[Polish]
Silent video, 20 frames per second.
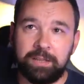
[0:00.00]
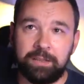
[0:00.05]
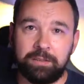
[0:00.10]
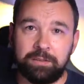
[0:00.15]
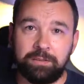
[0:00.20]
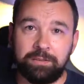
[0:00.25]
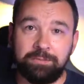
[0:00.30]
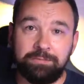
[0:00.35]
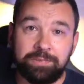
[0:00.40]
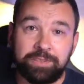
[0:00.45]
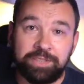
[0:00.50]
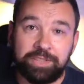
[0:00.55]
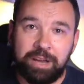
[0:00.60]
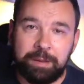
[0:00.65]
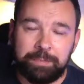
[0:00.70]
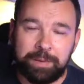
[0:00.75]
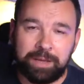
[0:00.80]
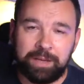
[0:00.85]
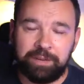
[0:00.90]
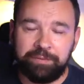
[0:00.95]
Y,
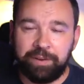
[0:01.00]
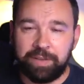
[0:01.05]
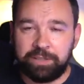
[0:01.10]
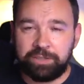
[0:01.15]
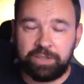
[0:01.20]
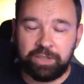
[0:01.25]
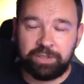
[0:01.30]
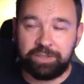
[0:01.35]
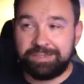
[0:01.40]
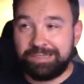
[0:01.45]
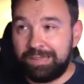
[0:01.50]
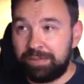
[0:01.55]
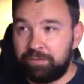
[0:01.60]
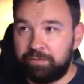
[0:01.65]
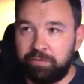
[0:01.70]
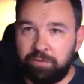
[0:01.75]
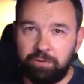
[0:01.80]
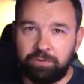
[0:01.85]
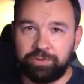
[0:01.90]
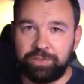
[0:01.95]
chciałem nagrywać gdzieś na
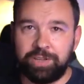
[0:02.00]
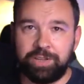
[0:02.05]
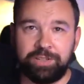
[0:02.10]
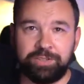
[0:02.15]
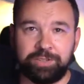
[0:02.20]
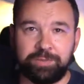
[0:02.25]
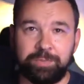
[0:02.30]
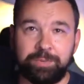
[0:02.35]
dworze,